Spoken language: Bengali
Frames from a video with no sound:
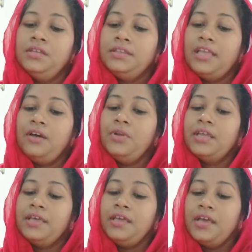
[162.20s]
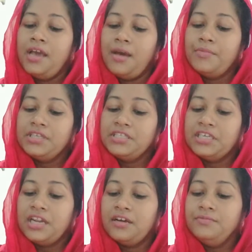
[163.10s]
তাহলে আমরা
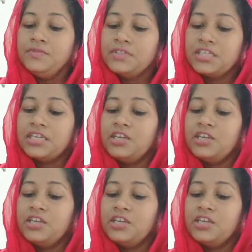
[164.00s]
শিখলাম যে